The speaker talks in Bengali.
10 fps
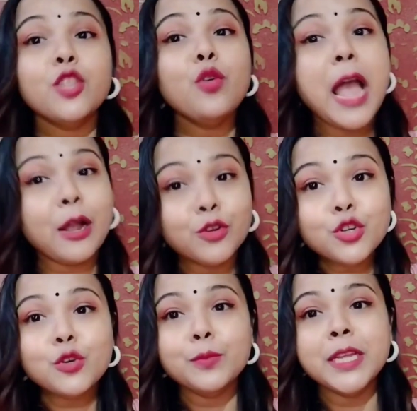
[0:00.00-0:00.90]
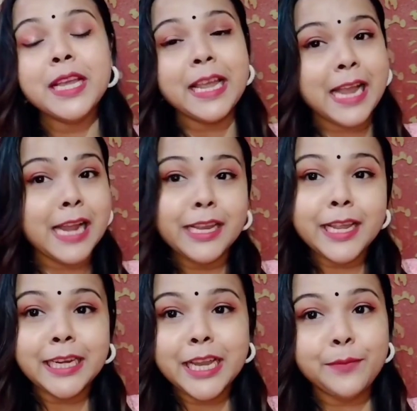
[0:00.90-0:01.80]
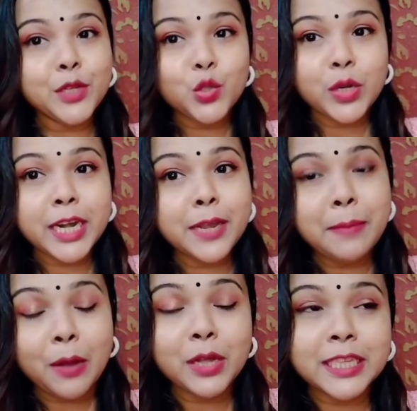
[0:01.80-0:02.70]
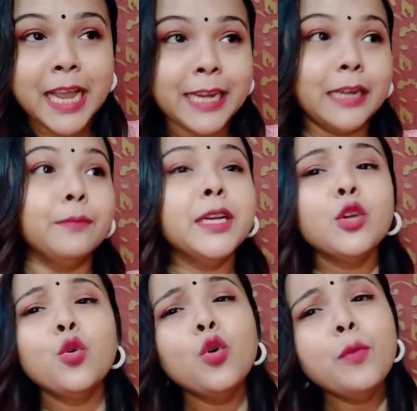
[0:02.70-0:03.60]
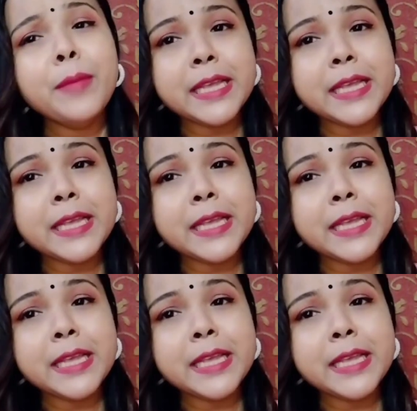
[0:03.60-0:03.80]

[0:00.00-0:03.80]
কিন্তু এখনও অবধি এখানে এই টাইপের জুয়েলারি পাওয়া যায় না মানে খুব